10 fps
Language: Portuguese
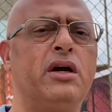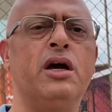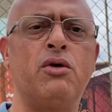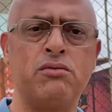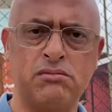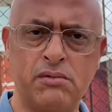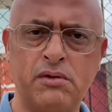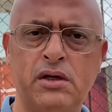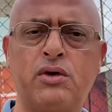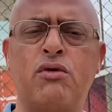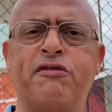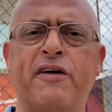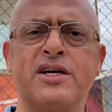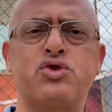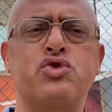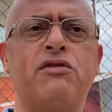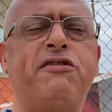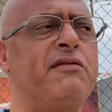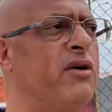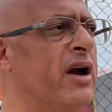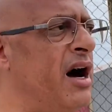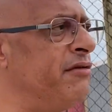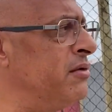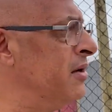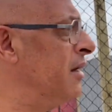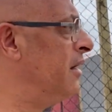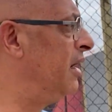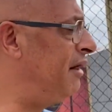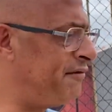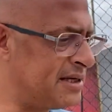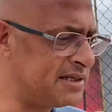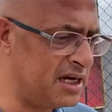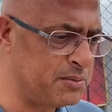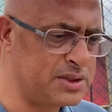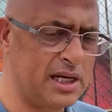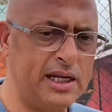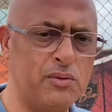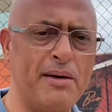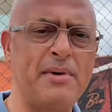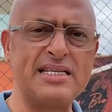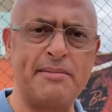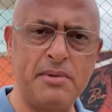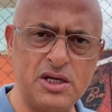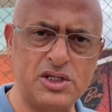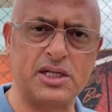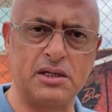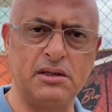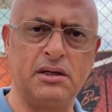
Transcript: Eu, lhe confesso, sou favorável a fazermos ali uma mesa mista